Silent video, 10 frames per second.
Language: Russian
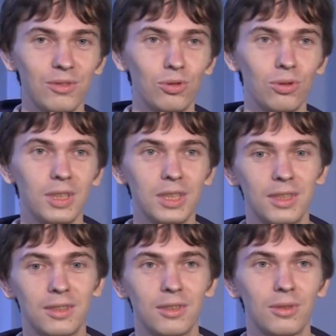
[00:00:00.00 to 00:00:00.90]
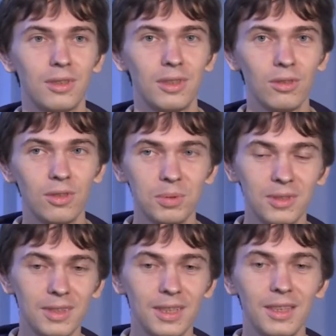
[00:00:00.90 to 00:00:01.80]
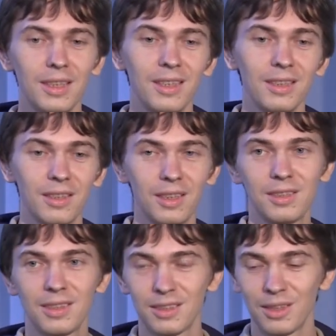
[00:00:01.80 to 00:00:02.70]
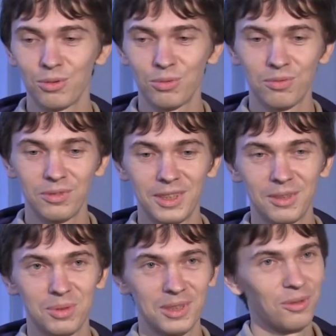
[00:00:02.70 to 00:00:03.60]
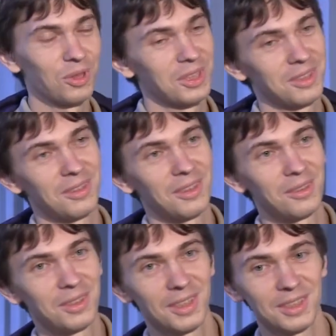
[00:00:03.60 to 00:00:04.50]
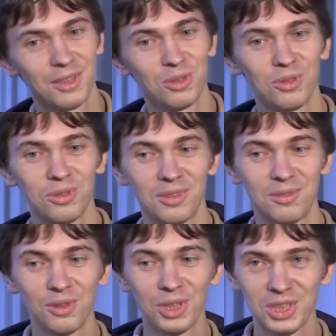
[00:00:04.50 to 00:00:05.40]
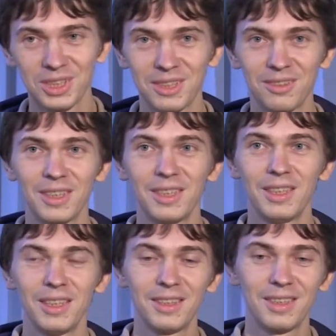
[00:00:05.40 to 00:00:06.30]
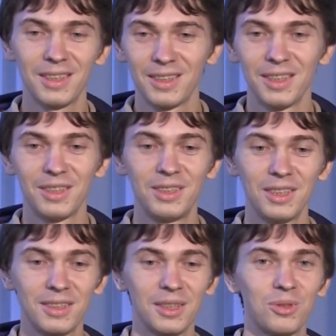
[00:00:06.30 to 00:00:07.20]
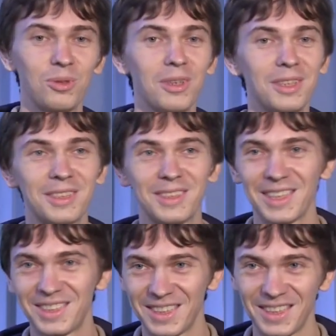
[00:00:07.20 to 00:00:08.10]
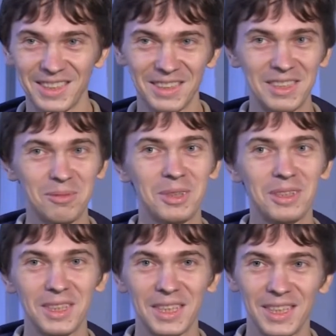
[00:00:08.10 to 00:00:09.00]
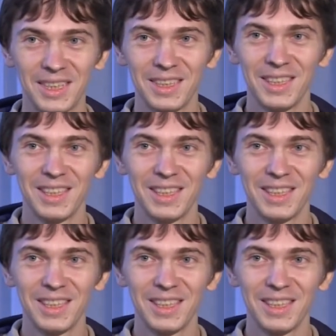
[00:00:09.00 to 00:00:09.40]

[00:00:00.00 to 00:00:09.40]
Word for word: чуть-чуть дальше сексуальные, Ну, собственно, как сказал Фейд про творчество? Он сказал, что творчество — это десексуализация этой самой энергии.